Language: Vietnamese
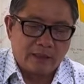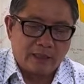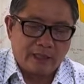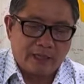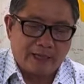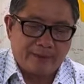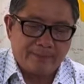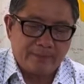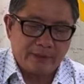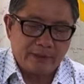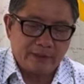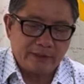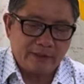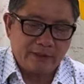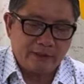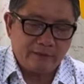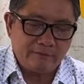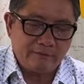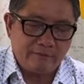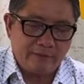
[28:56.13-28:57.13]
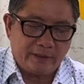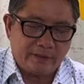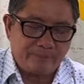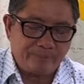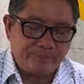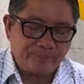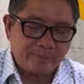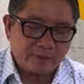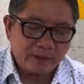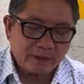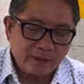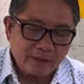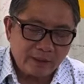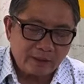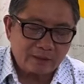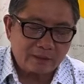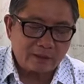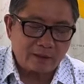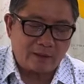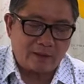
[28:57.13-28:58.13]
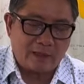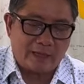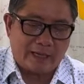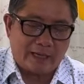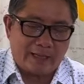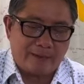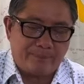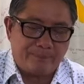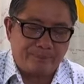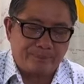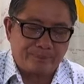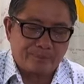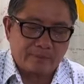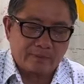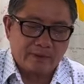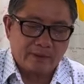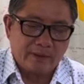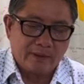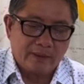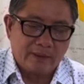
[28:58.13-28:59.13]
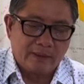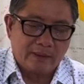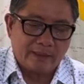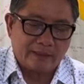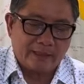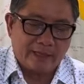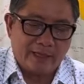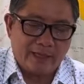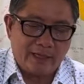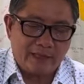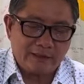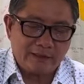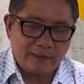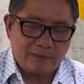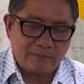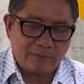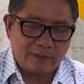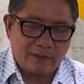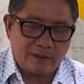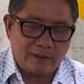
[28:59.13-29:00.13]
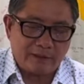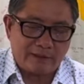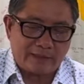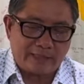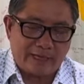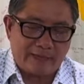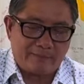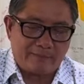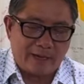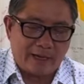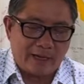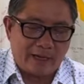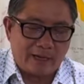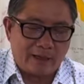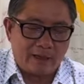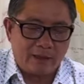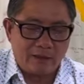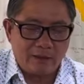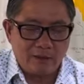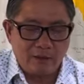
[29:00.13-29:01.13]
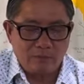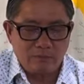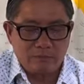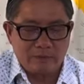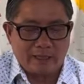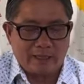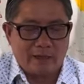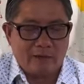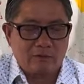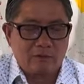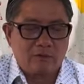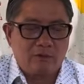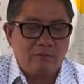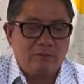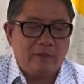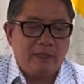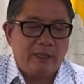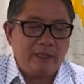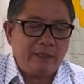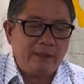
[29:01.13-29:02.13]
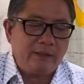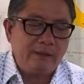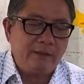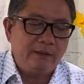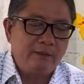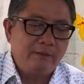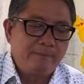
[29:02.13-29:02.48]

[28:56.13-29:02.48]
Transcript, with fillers: làm được những việc rất khó làm. Ngài ở trong cõi ta bà lúc nào cũng bị